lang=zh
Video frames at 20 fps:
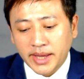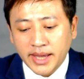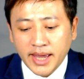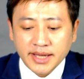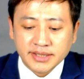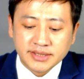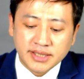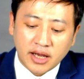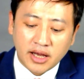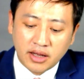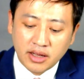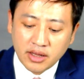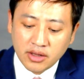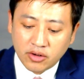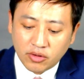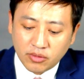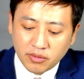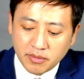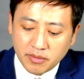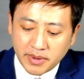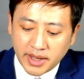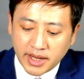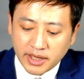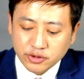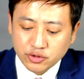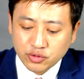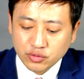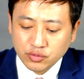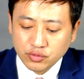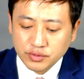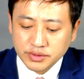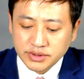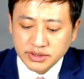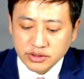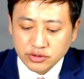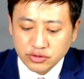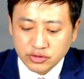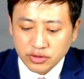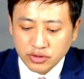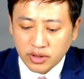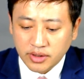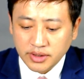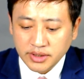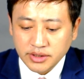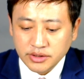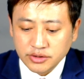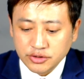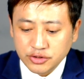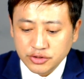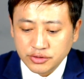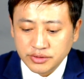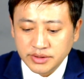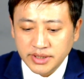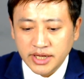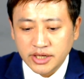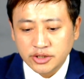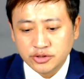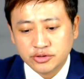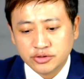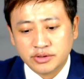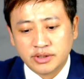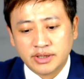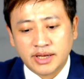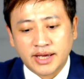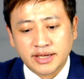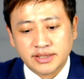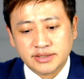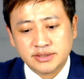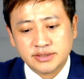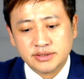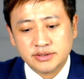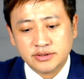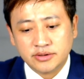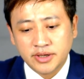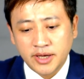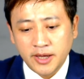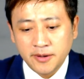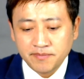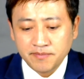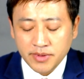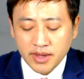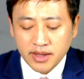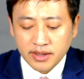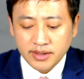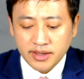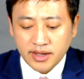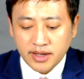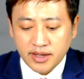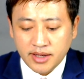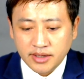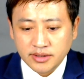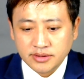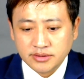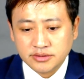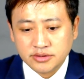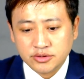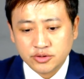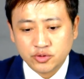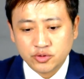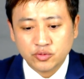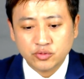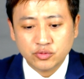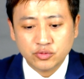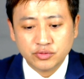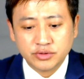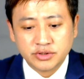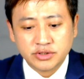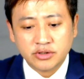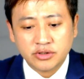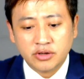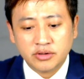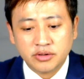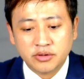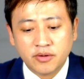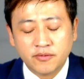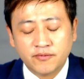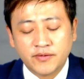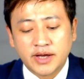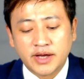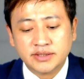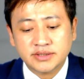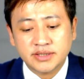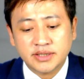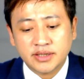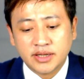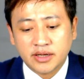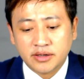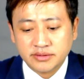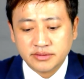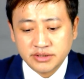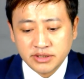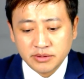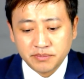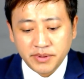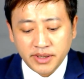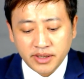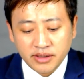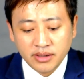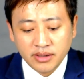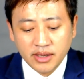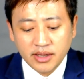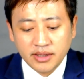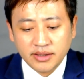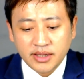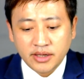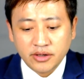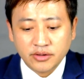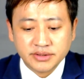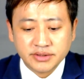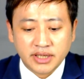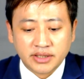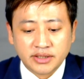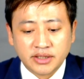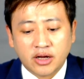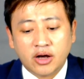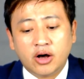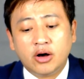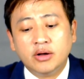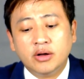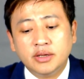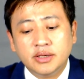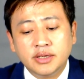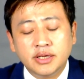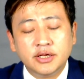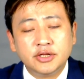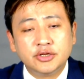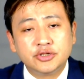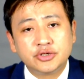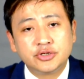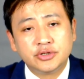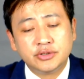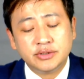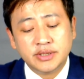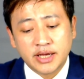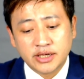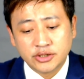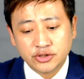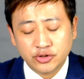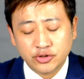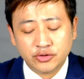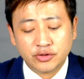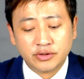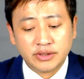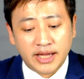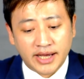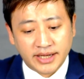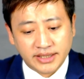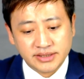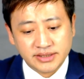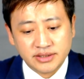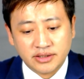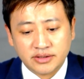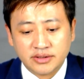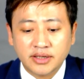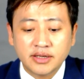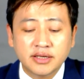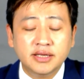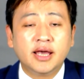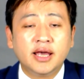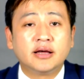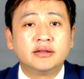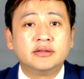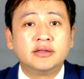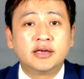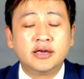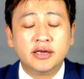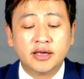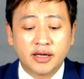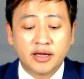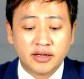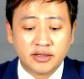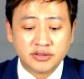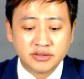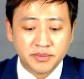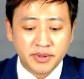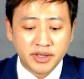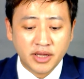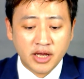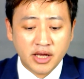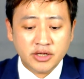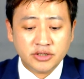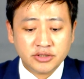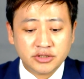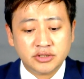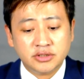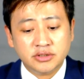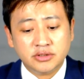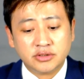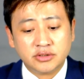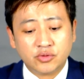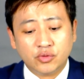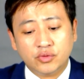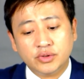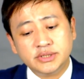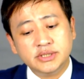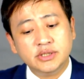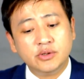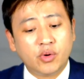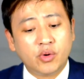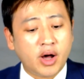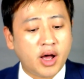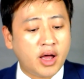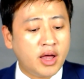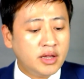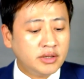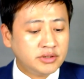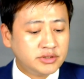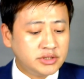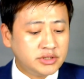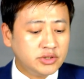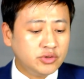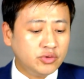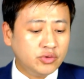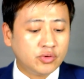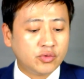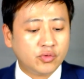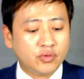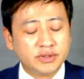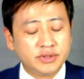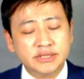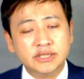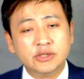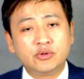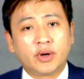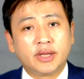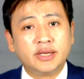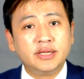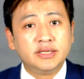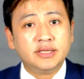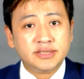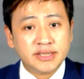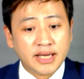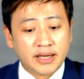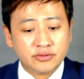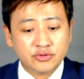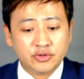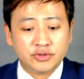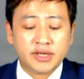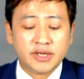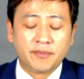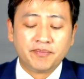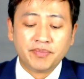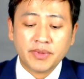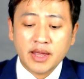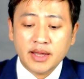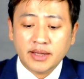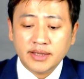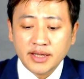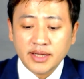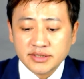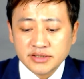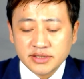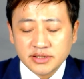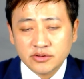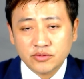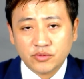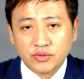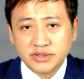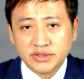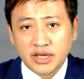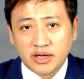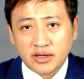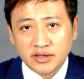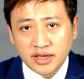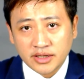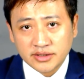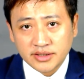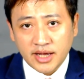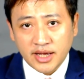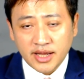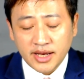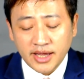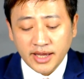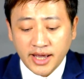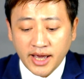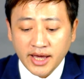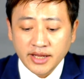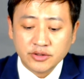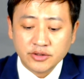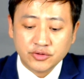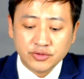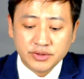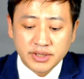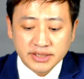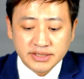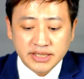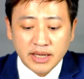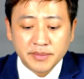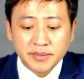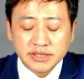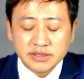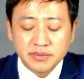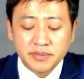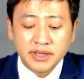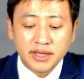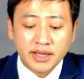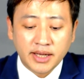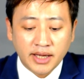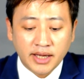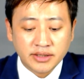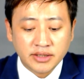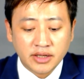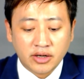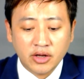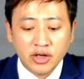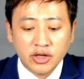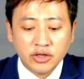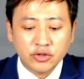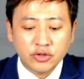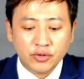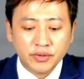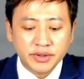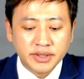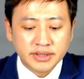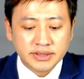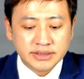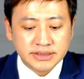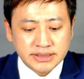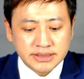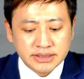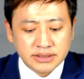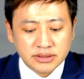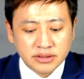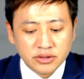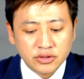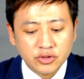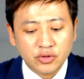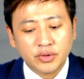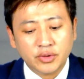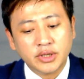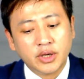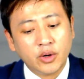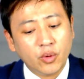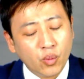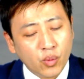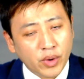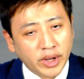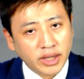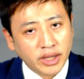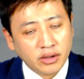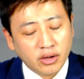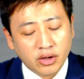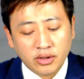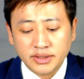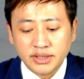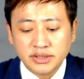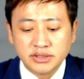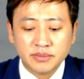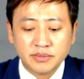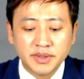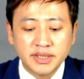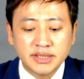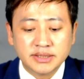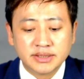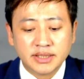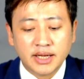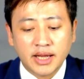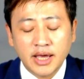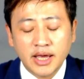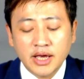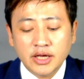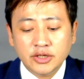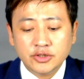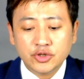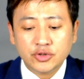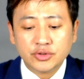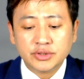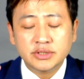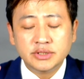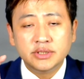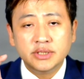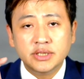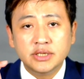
们来看一下，我们把它输入进去啊，internationalize，OK，那输入之后你会发现到这边它有讲到哦，internationalize，那一样你可以看到这边是国际化，置于国际管理下，就这样。但是我想要让大家来看的，就是它下面这边你看到有一个字，有一个尾哦，那什么意思呢？就是